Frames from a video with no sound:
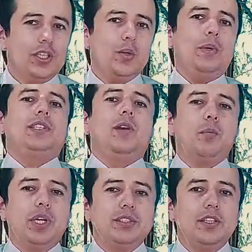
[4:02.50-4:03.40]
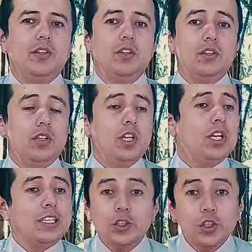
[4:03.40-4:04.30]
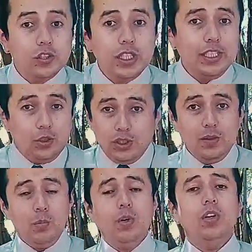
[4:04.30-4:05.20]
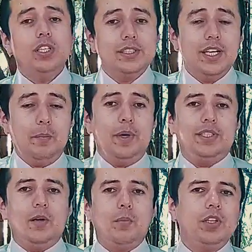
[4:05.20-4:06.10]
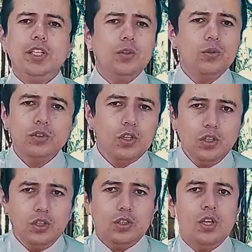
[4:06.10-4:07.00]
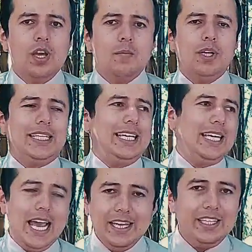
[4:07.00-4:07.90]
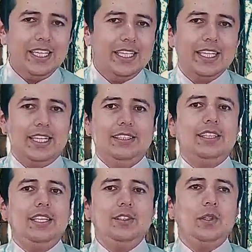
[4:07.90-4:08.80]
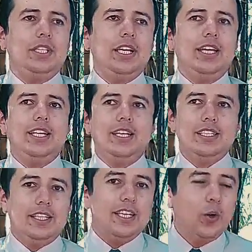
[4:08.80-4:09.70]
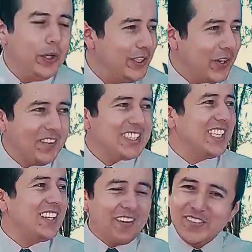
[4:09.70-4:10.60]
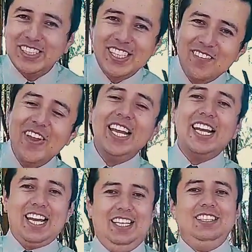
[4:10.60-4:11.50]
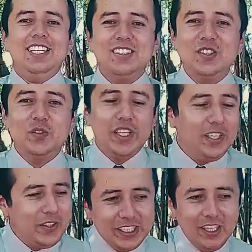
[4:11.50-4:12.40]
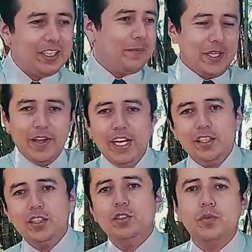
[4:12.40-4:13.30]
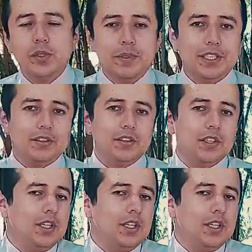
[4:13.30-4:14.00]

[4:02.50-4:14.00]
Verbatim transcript: quiero pasar por ese dolor. Yo sé, yo tampoco quisiera pasar por ningún dolor, porque a nadie le encanta eso. El que, diga, uy, no, a mí sí que me encanta sufrir, uy, no, que se venga otro sufrimiento.